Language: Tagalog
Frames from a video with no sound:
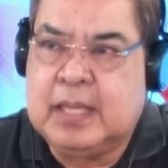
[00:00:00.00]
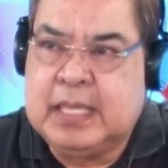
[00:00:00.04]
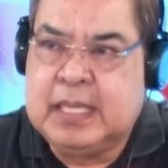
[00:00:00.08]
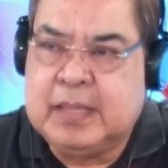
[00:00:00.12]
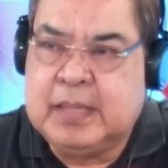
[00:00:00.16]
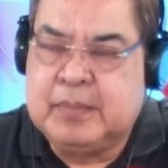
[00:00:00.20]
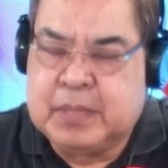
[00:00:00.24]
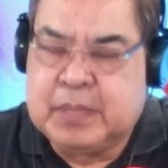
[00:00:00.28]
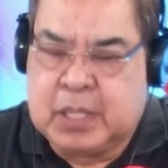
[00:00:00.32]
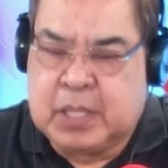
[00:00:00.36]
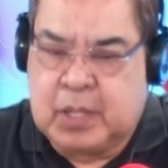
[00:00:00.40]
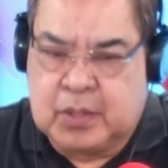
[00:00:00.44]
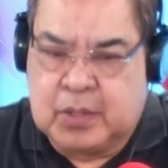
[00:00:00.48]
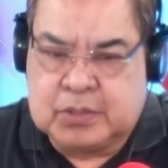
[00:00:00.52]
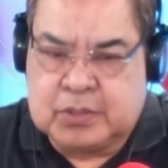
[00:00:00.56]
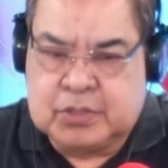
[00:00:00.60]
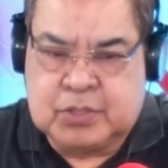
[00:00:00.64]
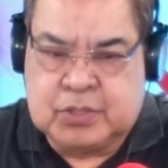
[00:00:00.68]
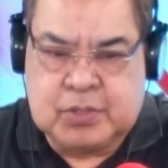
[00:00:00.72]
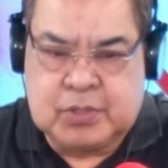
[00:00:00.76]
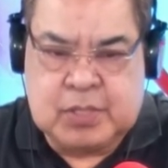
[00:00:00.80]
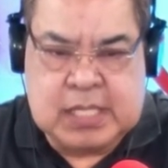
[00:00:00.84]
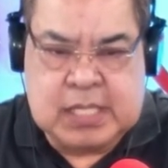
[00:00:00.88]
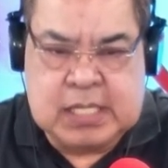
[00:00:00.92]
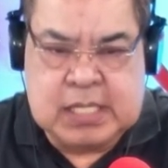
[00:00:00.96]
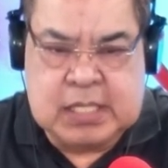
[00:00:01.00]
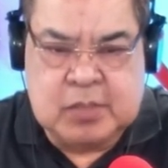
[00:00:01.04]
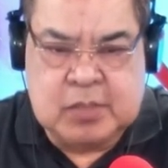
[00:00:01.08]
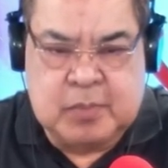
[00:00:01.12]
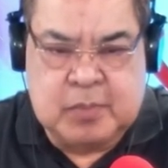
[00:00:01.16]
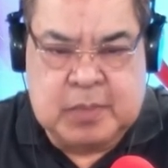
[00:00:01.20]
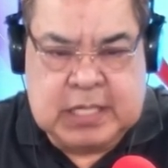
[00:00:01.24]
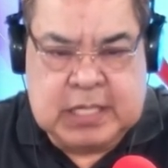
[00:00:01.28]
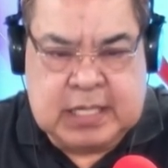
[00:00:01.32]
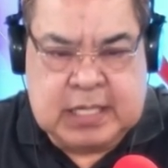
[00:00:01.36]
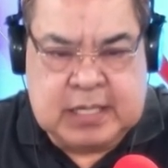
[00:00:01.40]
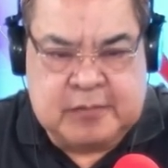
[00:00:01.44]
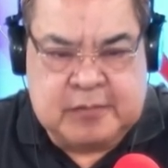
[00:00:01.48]
He belongs to the
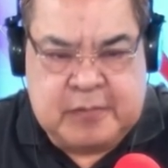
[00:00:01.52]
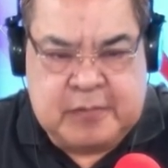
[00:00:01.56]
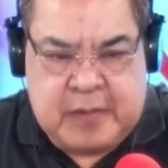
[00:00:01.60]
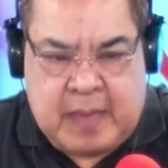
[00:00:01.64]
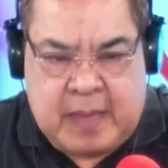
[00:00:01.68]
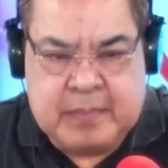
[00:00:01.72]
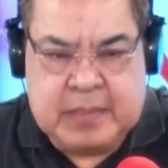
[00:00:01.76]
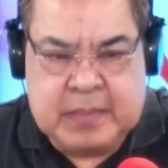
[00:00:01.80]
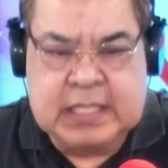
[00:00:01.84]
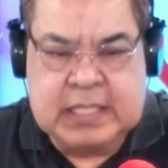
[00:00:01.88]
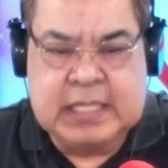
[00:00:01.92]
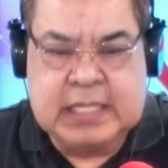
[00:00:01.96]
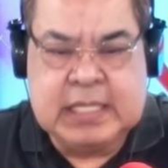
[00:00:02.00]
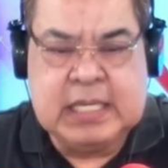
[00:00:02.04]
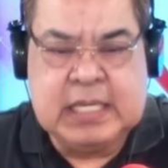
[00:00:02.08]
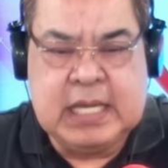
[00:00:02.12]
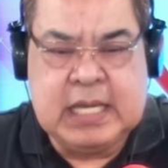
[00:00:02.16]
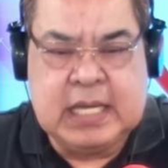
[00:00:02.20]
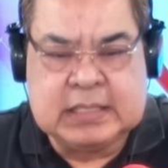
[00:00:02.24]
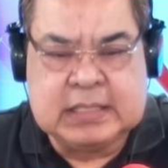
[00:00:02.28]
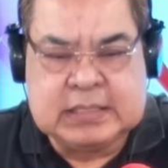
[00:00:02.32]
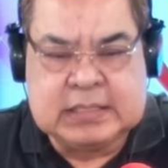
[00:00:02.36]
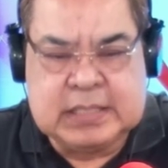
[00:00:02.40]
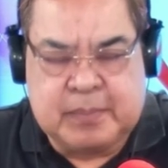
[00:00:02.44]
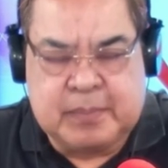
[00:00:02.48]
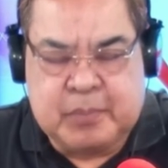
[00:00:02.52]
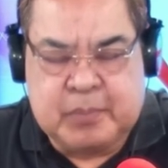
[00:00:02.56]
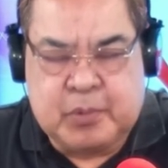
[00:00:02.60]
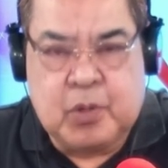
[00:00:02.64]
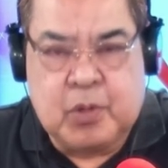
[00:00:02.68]
Dominican family at siya